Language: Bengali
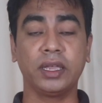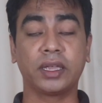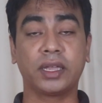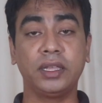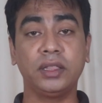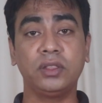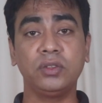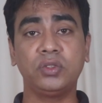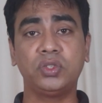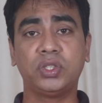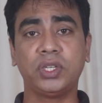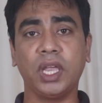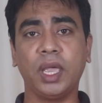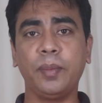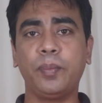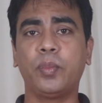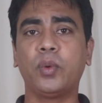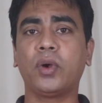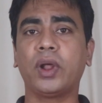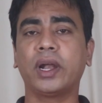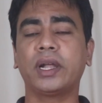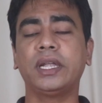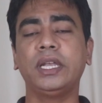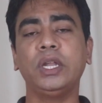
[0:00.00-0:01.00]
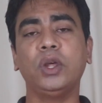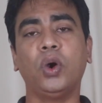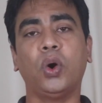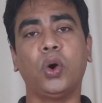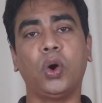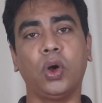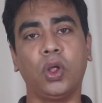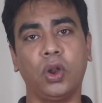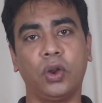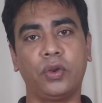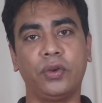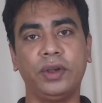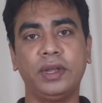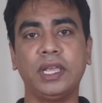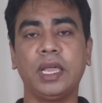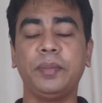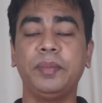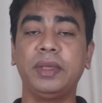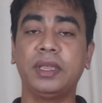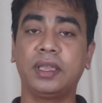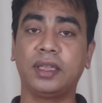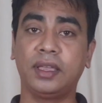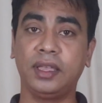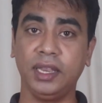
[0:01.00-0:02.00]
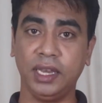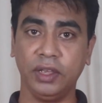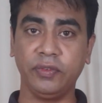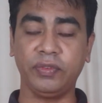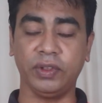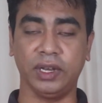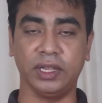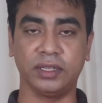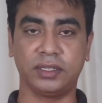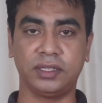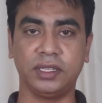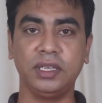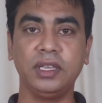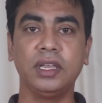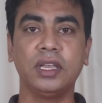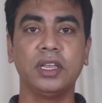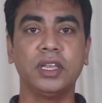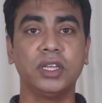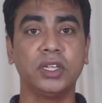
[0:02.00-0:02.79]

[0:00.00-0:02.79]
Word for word: কিন্তু যেই প্রোডাক্টটি অলরেডি আমি কিনে ফেলেছি